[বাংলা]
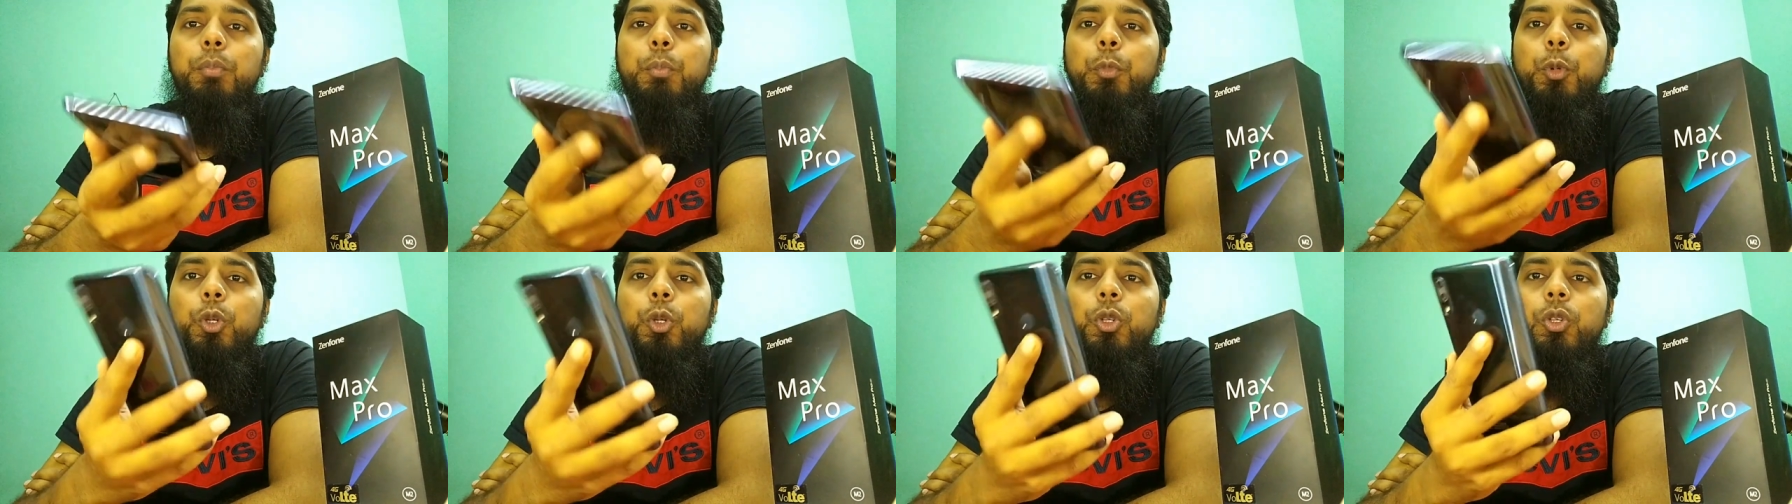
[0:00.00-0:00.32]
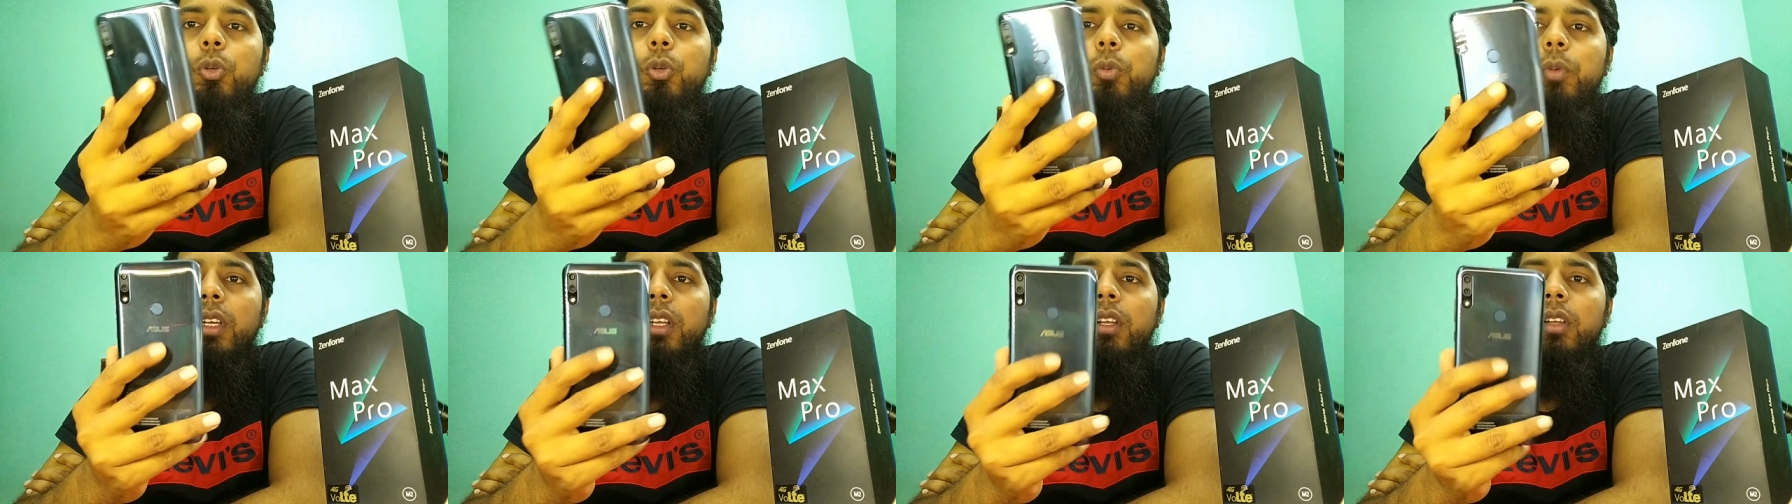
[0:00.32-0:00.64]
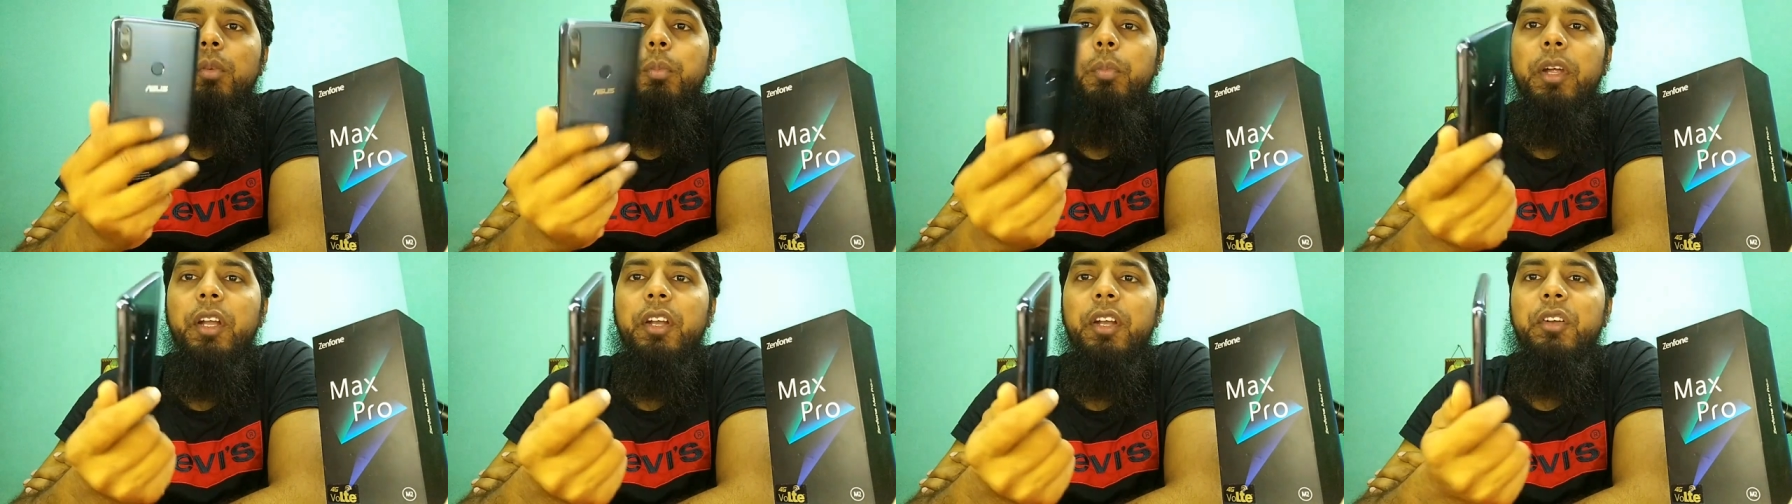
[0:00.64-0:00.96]
প্রথমে গেল
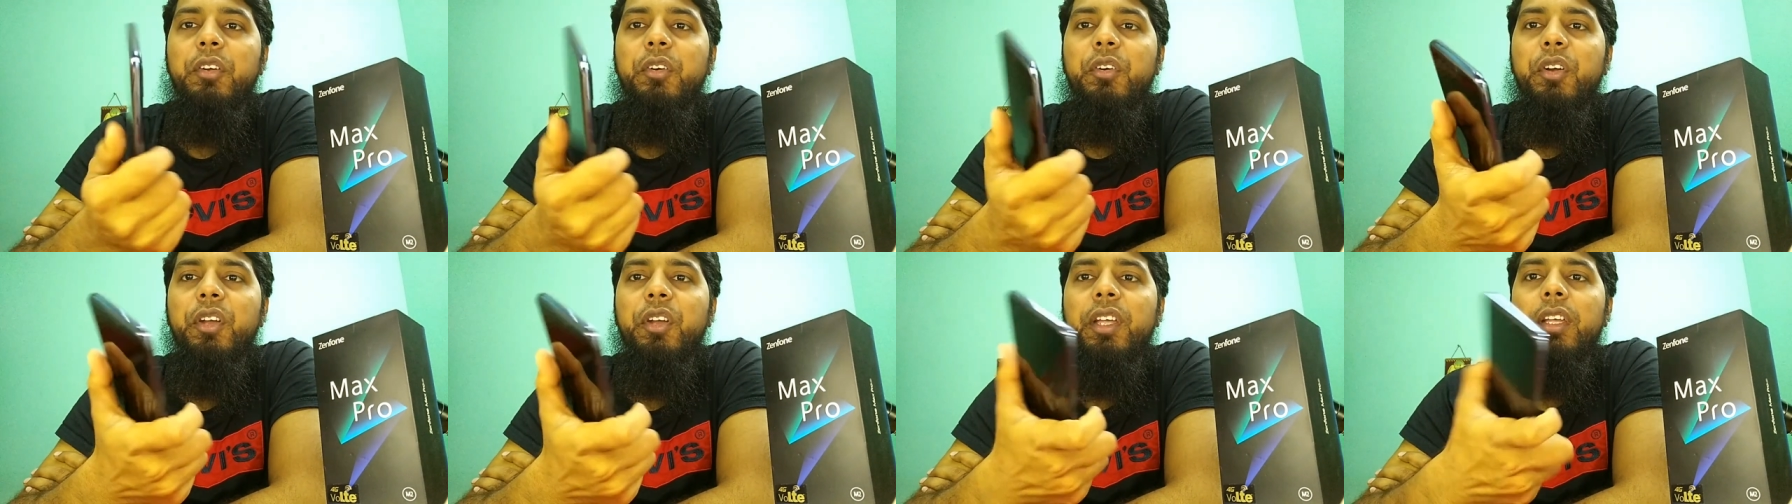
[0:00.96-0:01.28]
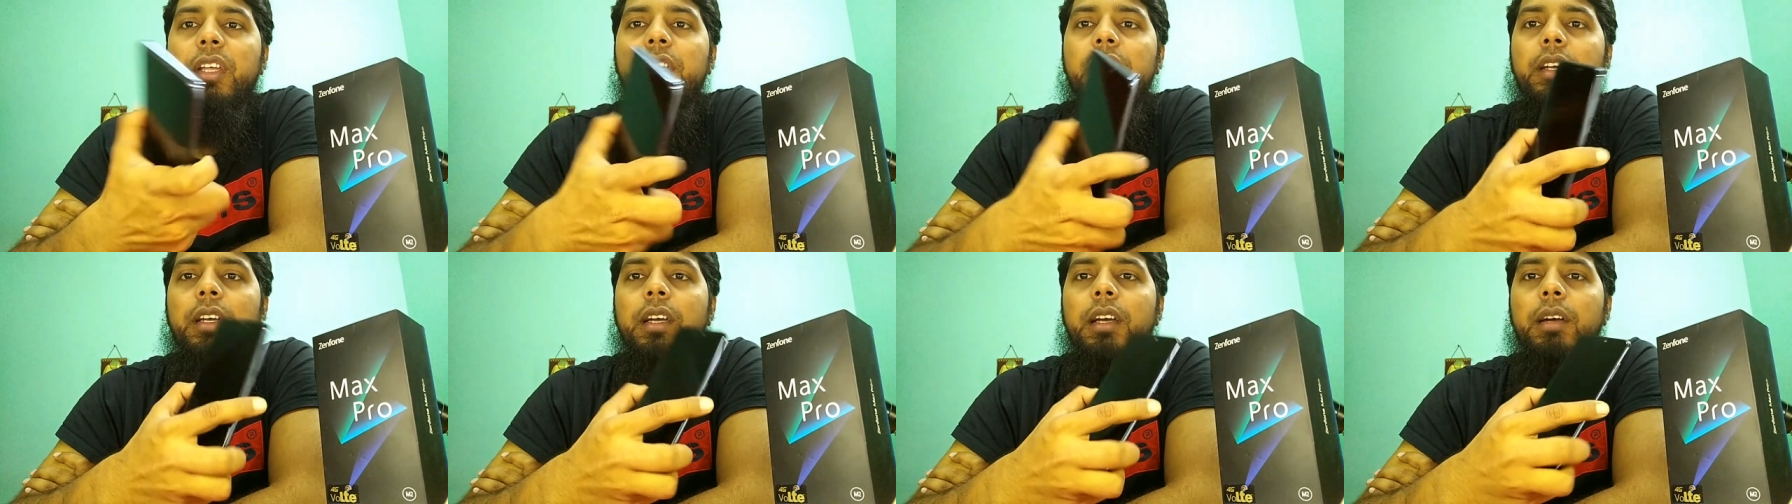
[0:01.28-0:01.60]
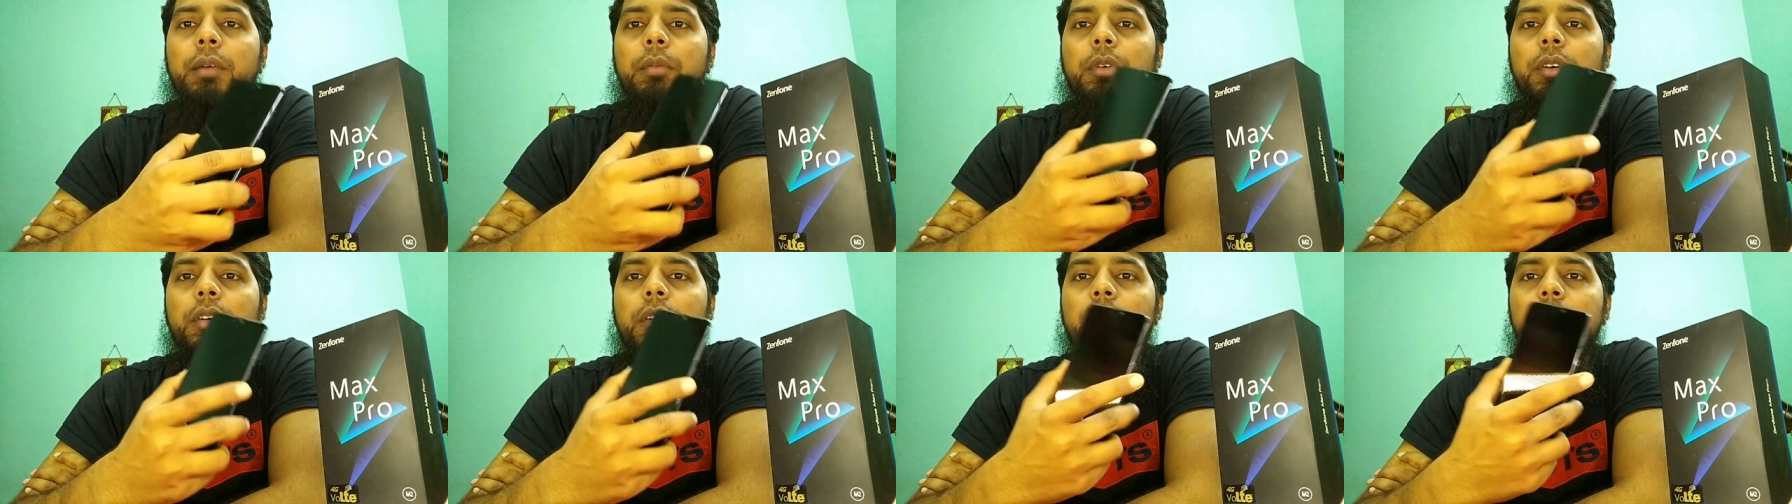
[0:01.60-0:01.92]
ব্যাটারি
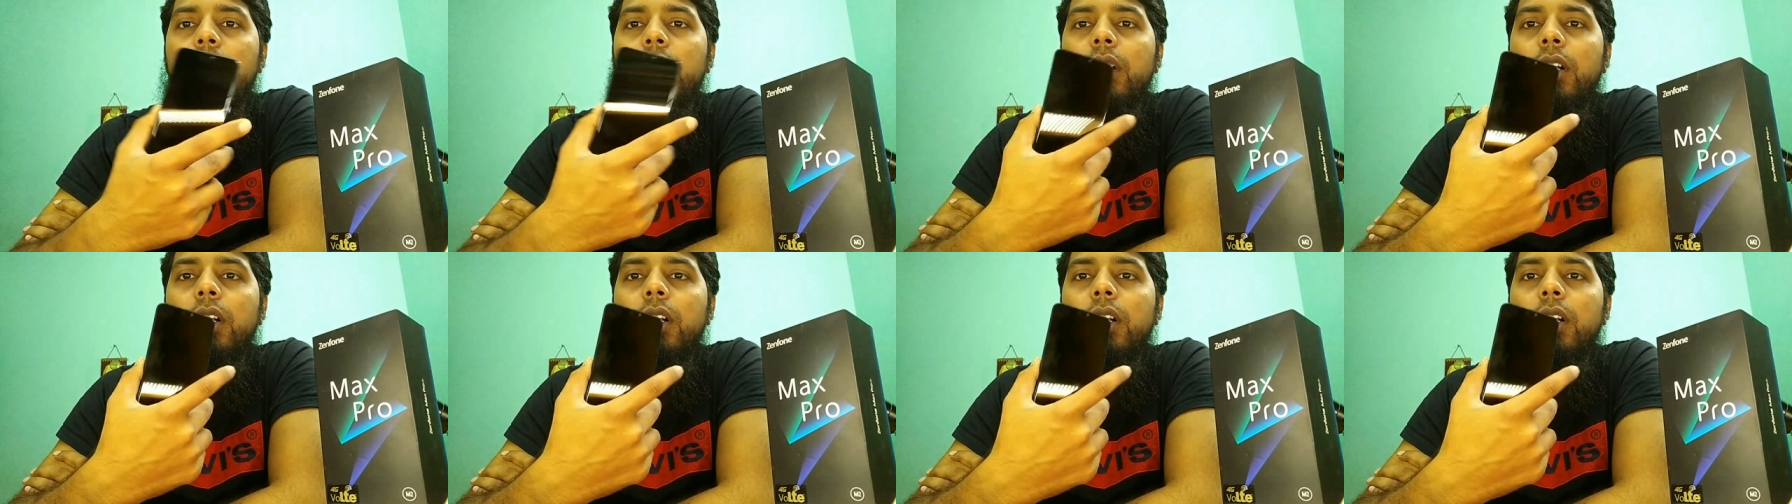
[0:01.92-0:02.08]
এবং